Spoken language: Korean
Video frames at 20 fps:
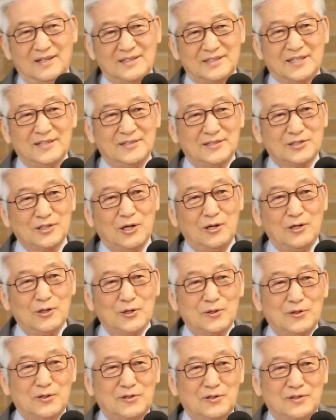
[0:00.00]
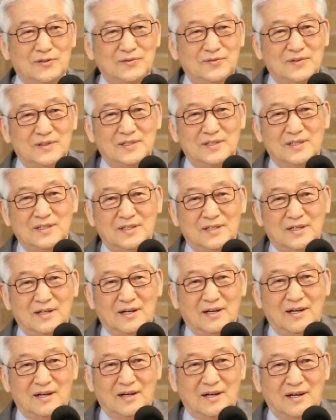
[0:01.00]
저는 설교를
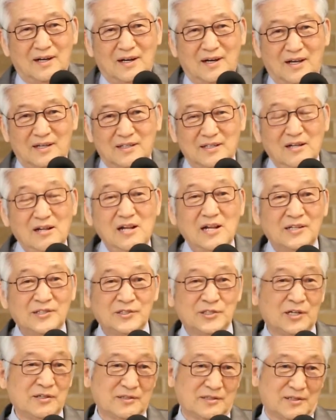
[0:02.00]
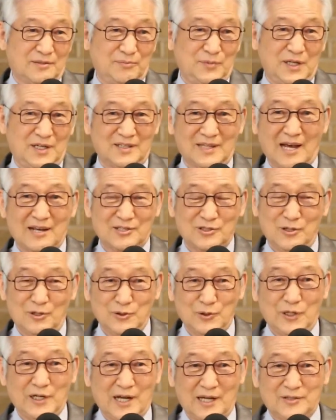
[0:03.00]
1년 전건 미리 다
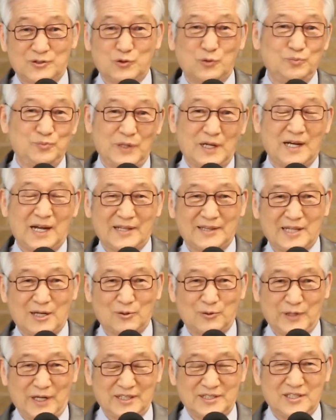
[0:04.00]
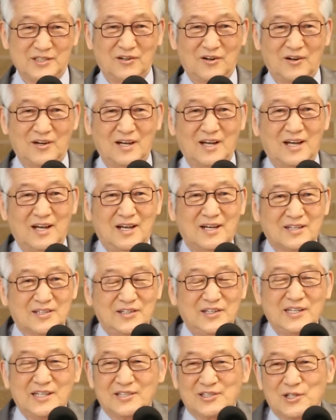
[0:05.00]
설교해놨, 준비해놨다고 그랬죠.
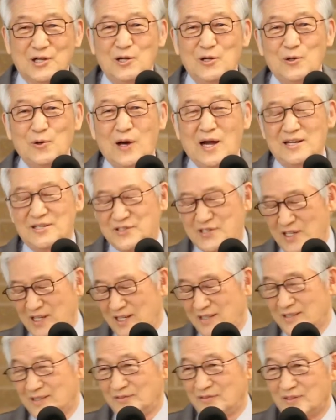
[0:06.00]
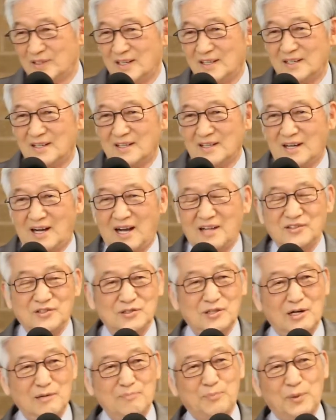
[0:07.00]
그러니까 설교할 적에는 한
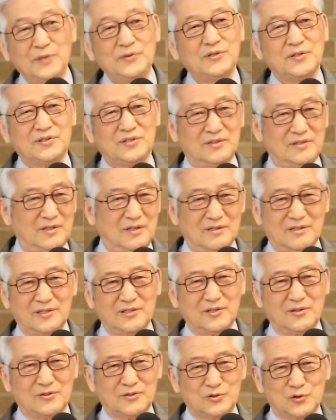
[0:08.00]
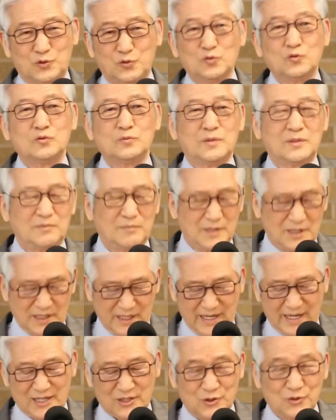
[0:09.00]
10번도 더 읽어요. 20번 막
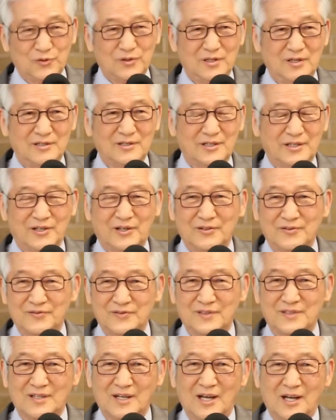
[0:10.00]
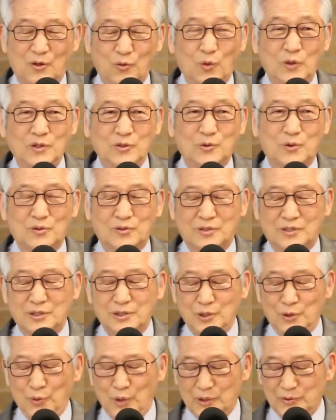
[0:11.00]
계속 읽어요. 원고를
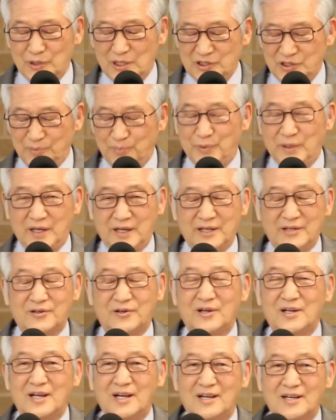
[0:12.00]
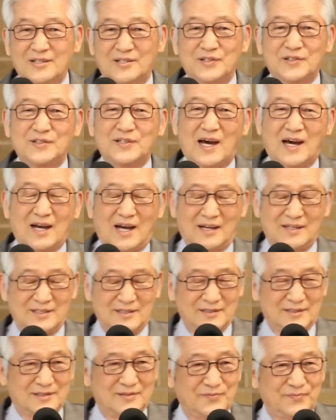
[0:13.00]
거의 외우다시피 해요.
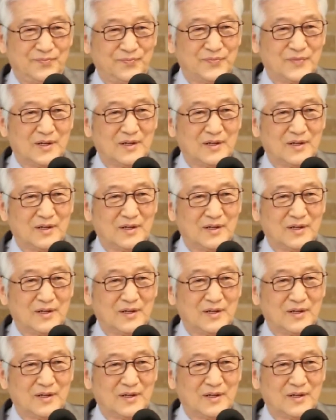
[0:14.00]
그러다가는